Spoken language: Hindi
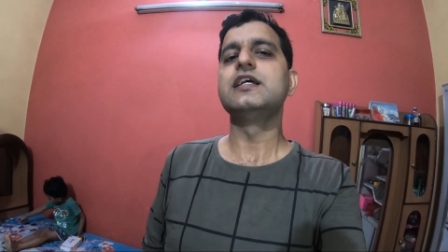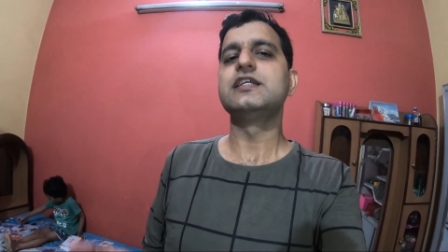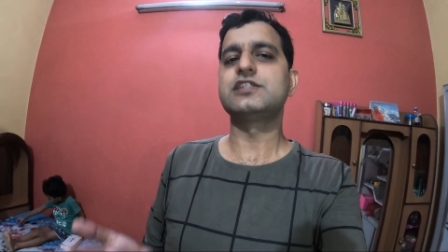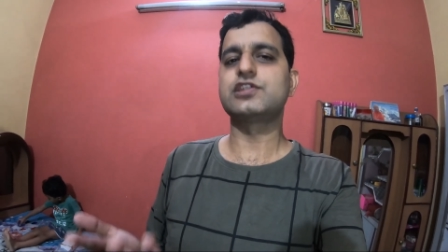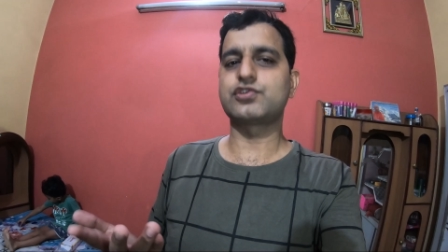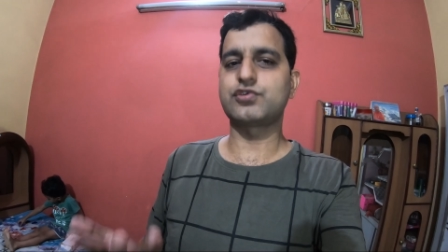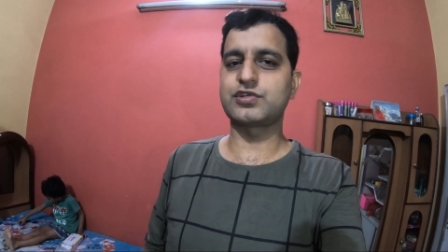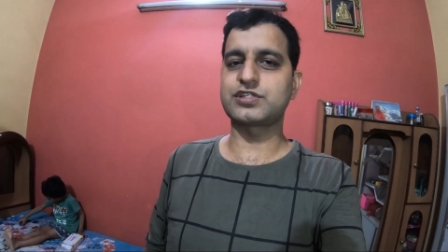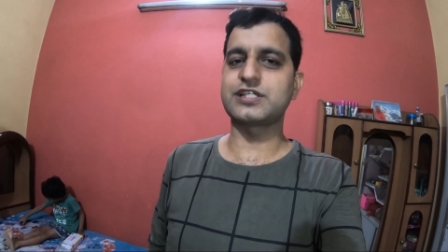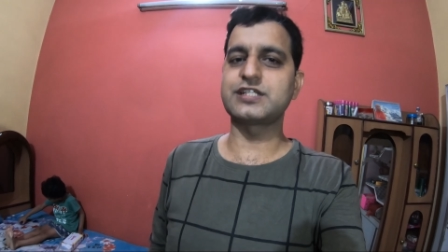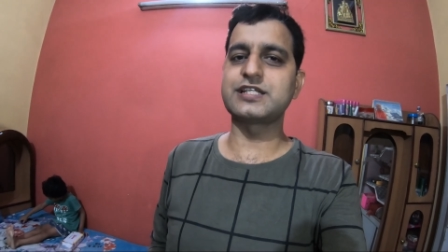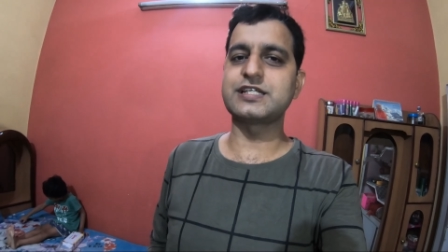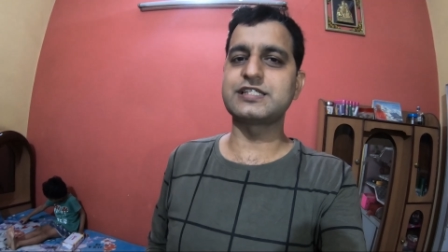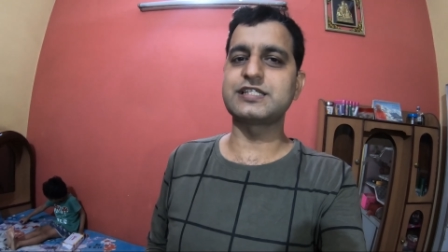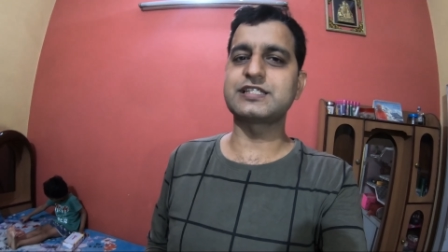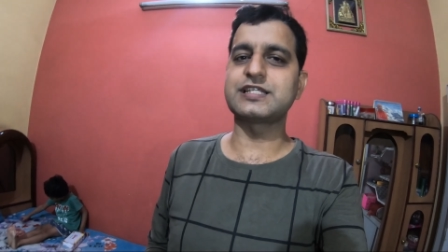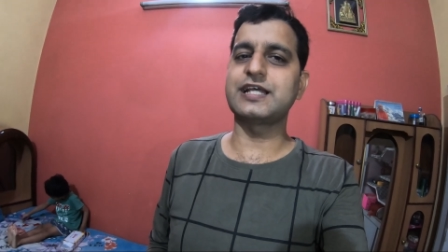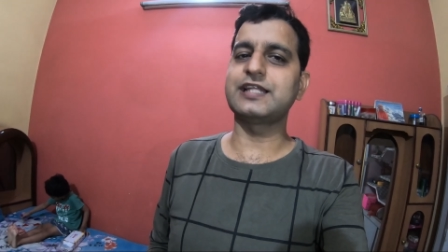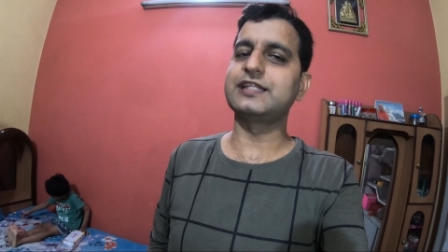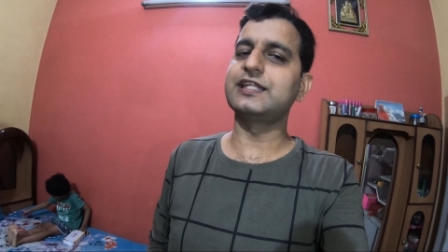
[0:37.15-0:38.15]
सिचुएशन
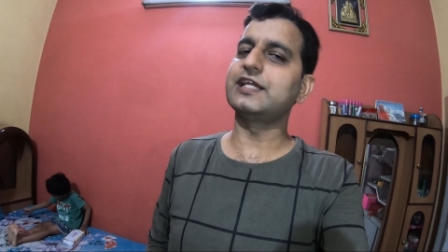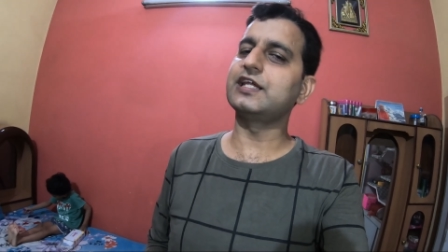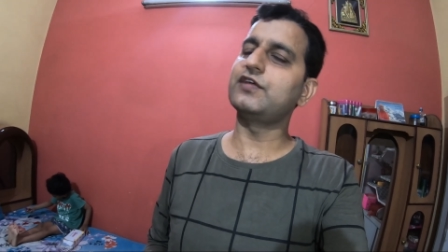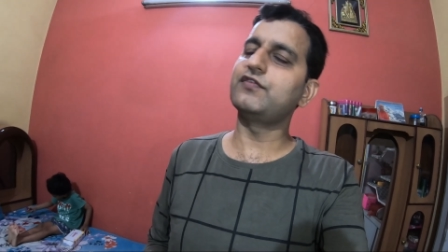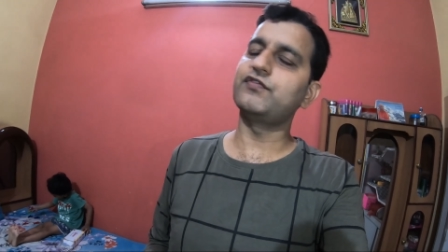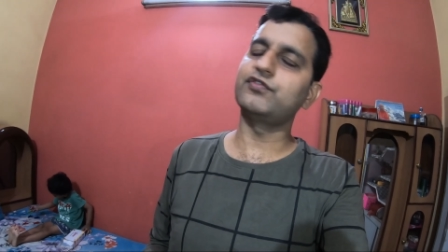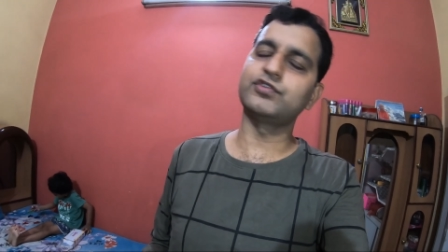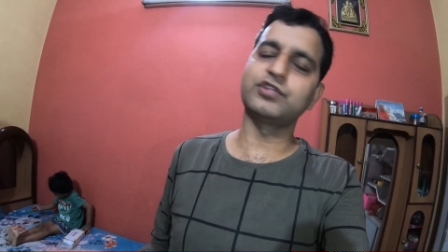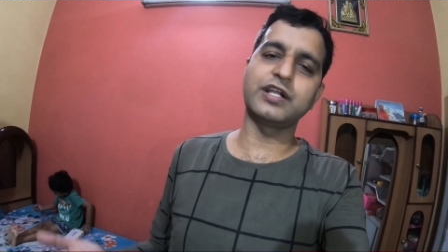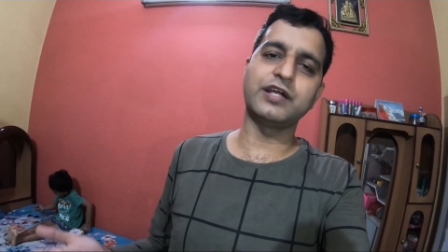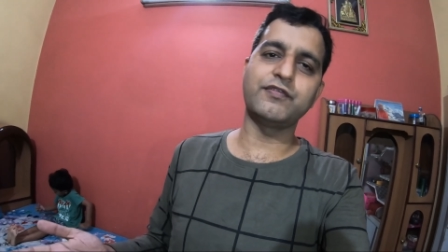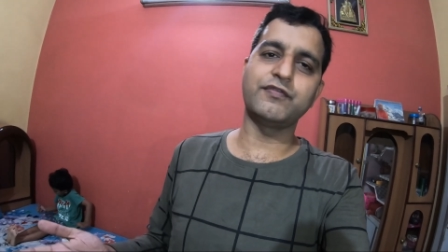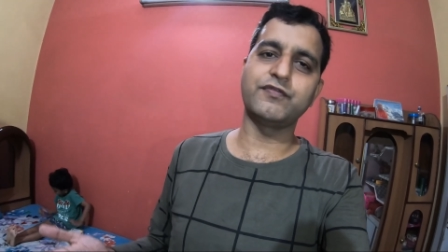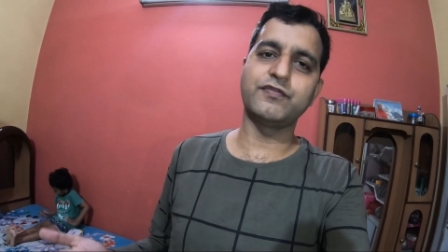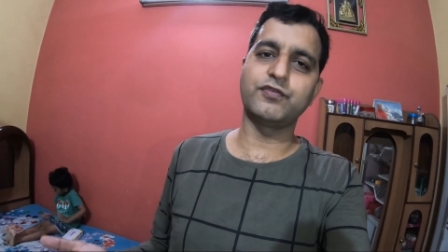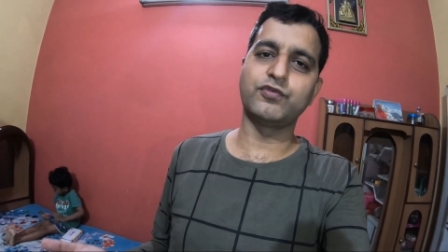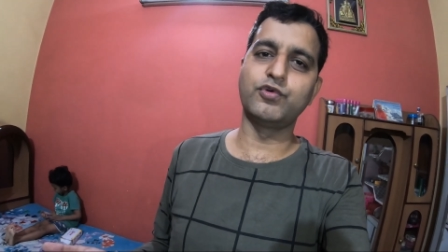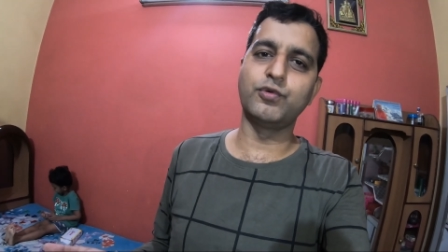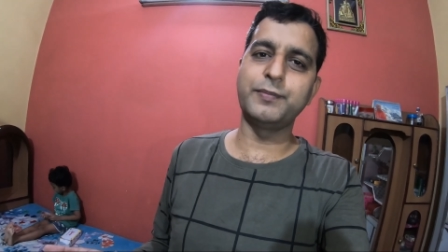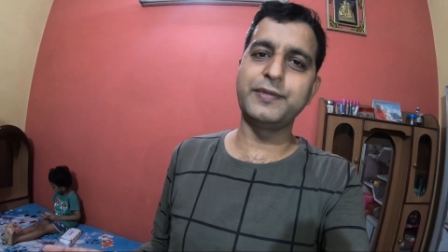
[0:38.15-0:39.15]
जैसी साथ देंगी उतना
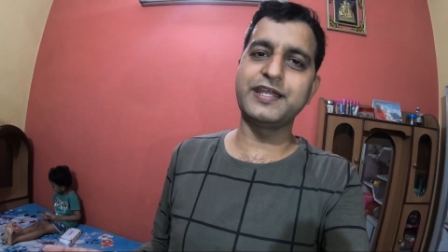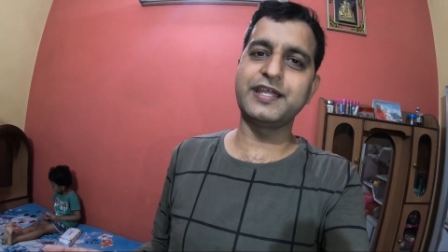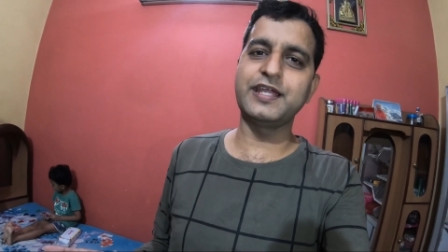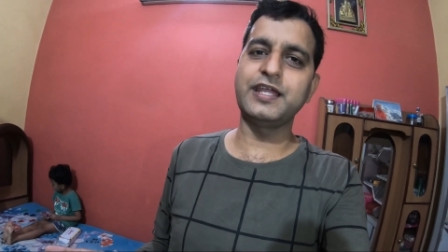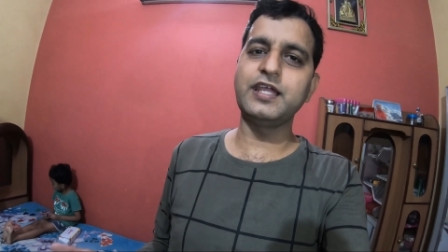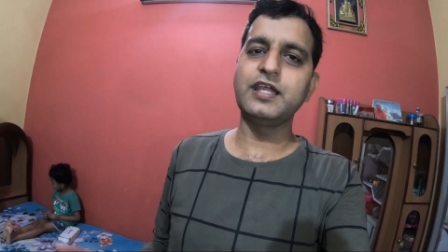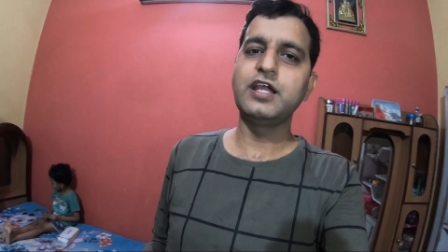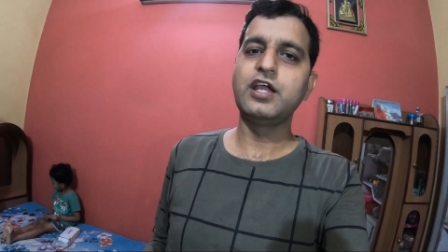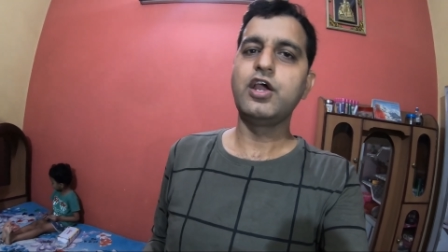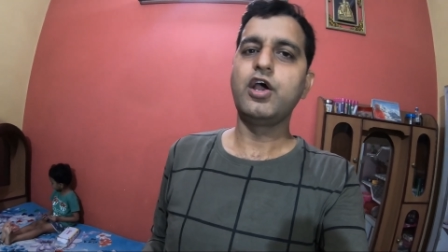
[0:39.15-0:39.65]
घूमेंगे